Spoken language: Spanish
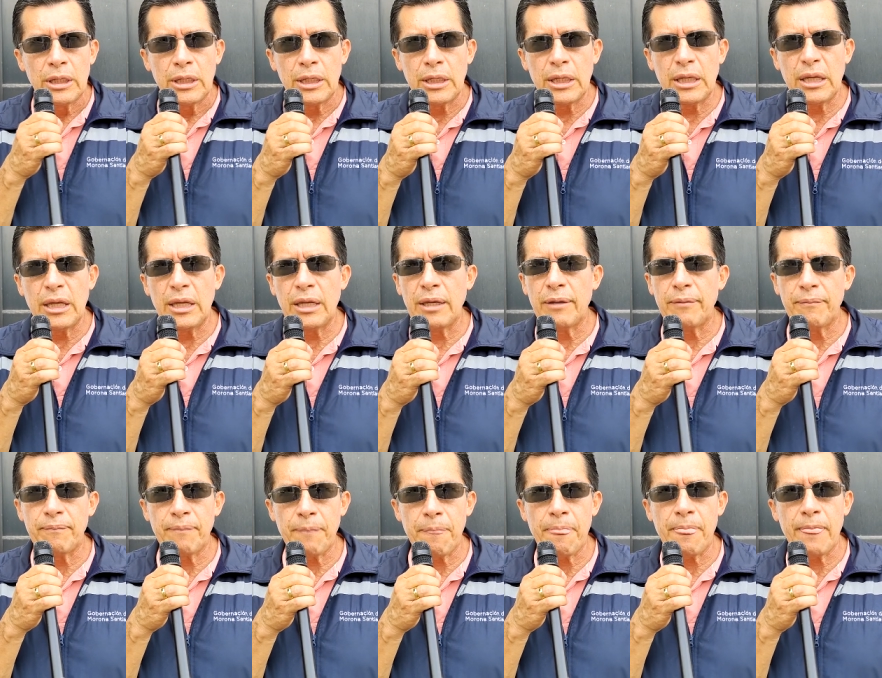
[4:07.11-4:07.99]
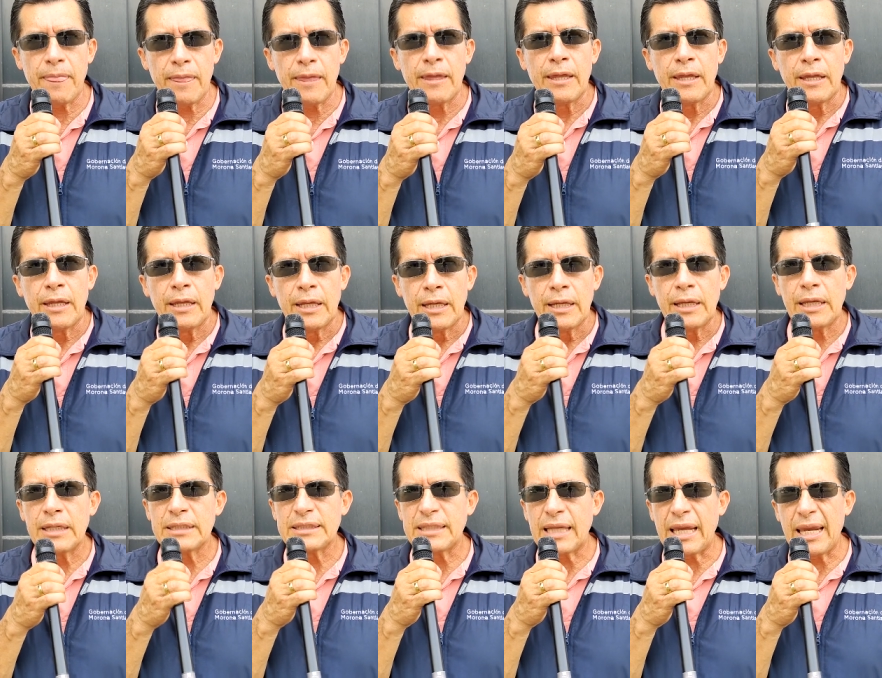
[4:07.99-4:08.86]
Y
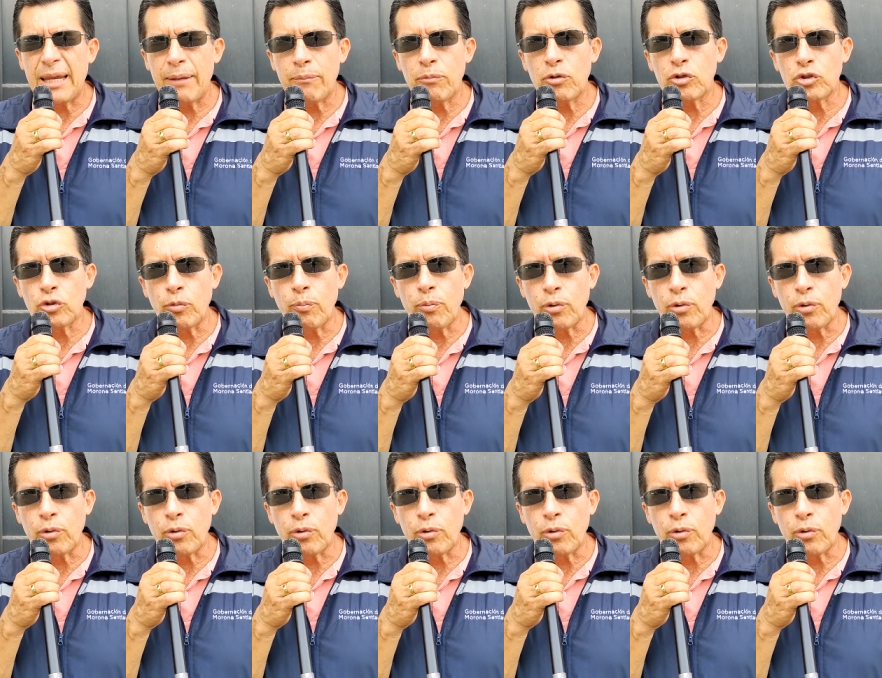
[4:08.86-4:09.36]
estaremos